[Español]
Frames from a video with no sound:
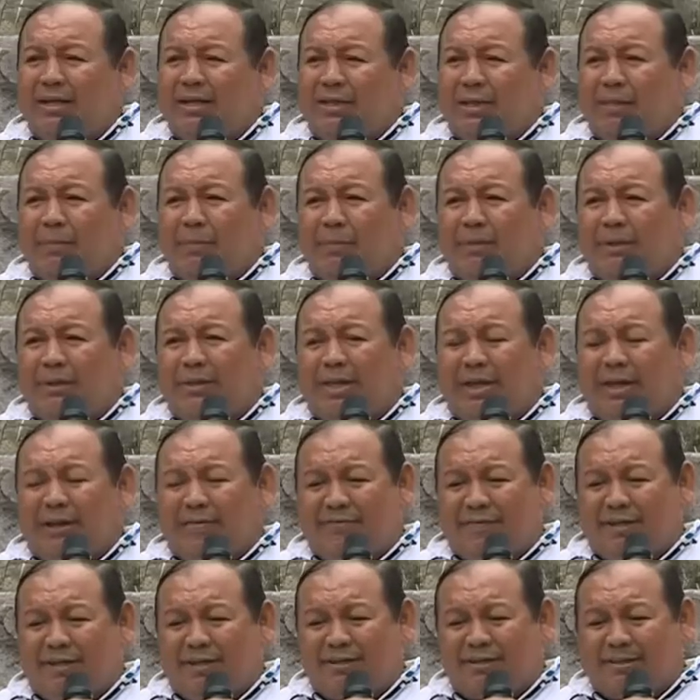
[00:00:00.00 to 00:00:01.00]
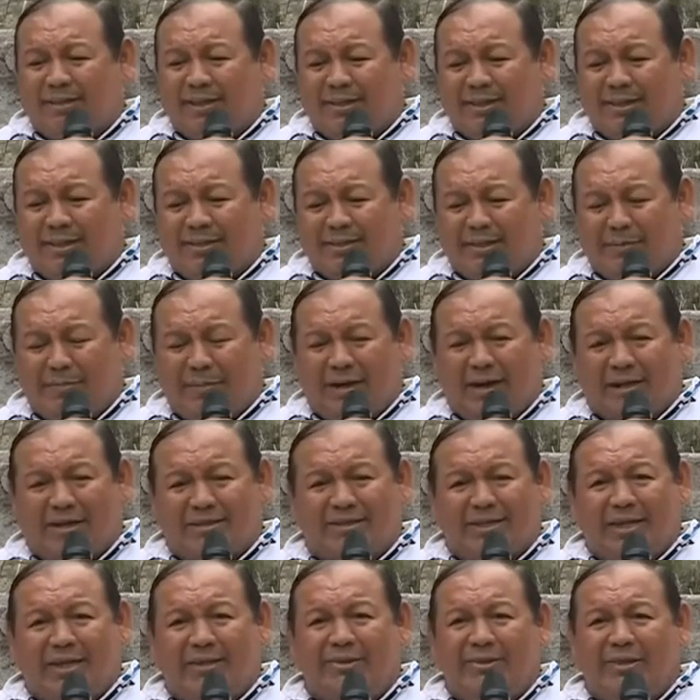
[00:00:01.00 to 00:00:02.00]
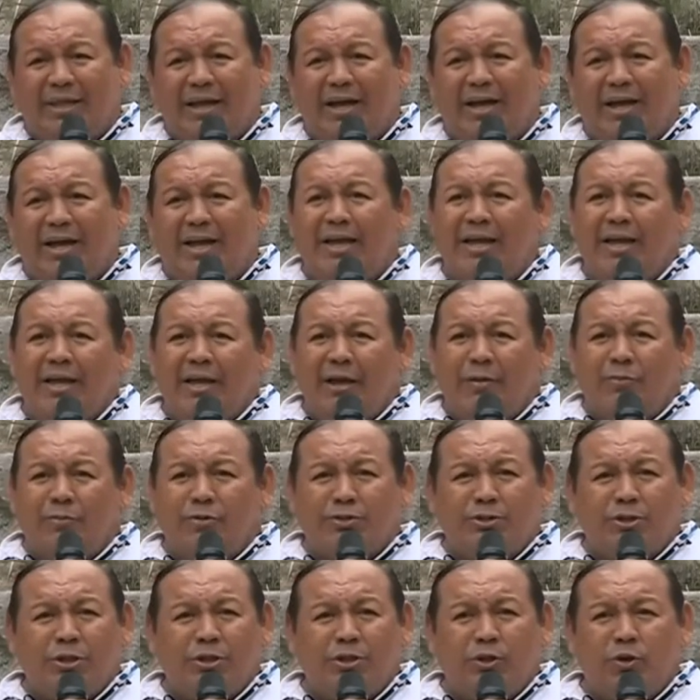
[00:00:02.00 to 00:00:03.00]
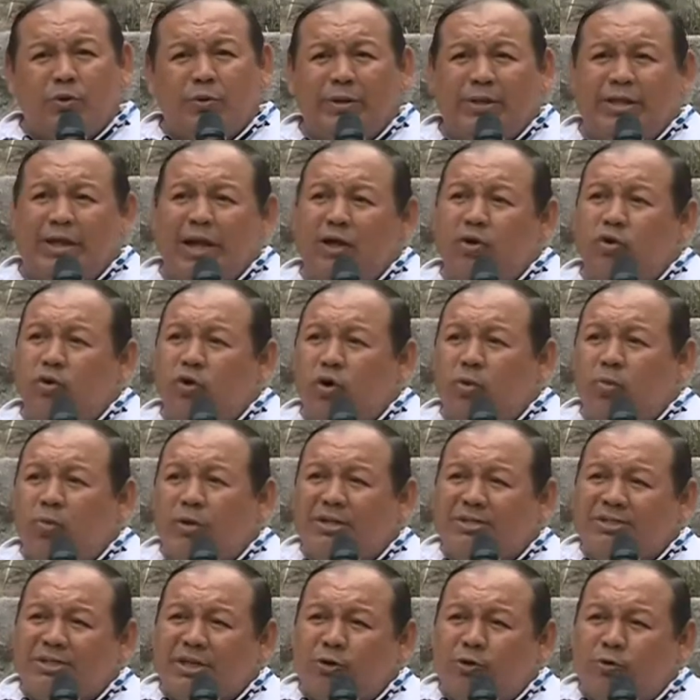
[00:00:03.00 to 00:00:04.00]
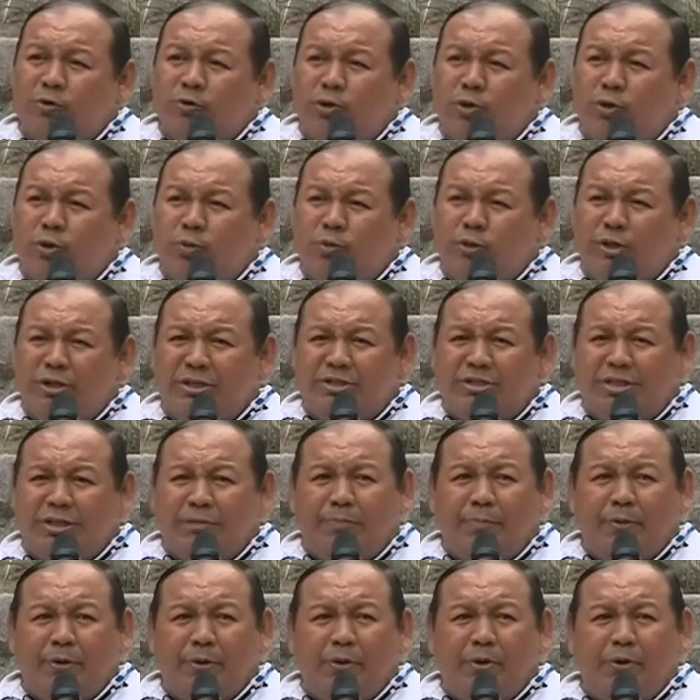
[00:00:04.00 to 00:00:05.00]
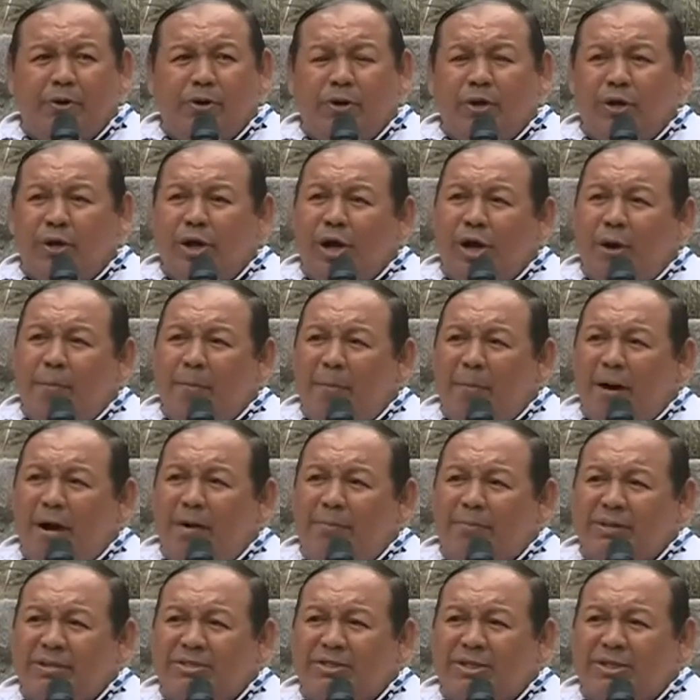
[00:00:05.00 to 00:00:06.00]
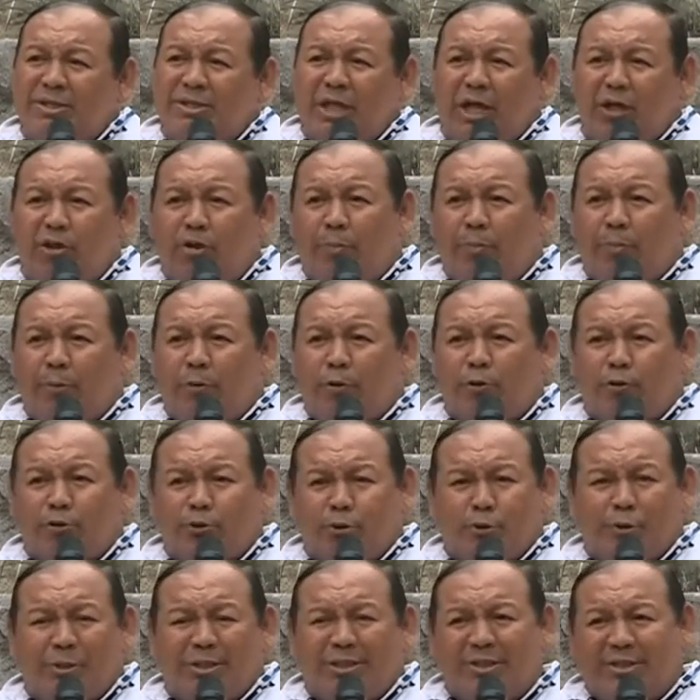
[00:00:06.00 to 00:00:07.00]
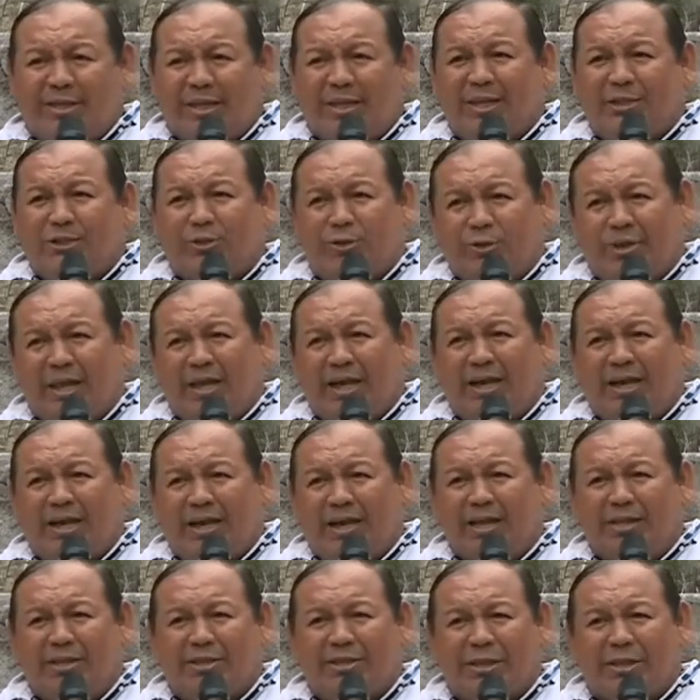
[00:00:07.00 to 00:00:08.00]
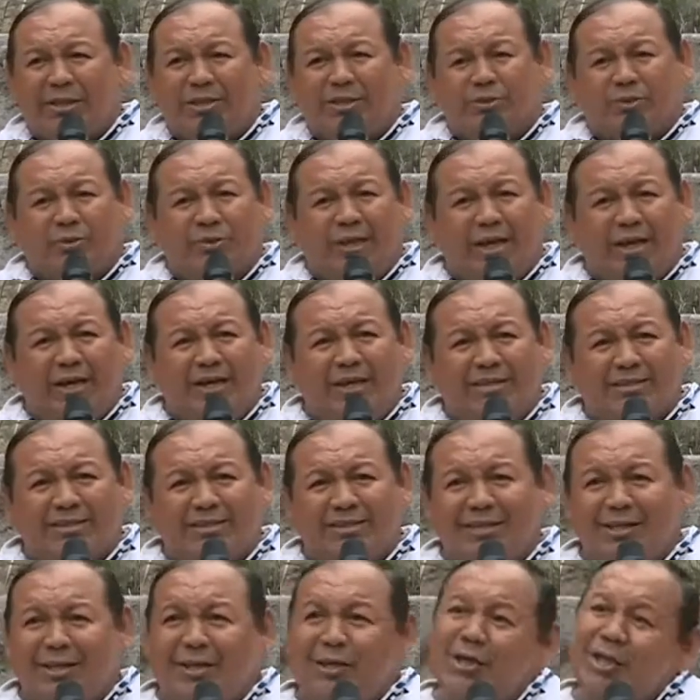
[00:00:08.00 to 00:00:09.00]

Después de la fiesta de Semana Santa, hemos sido ubicados como el segundo municipio más visitado por los turistas nacionales e internacionales.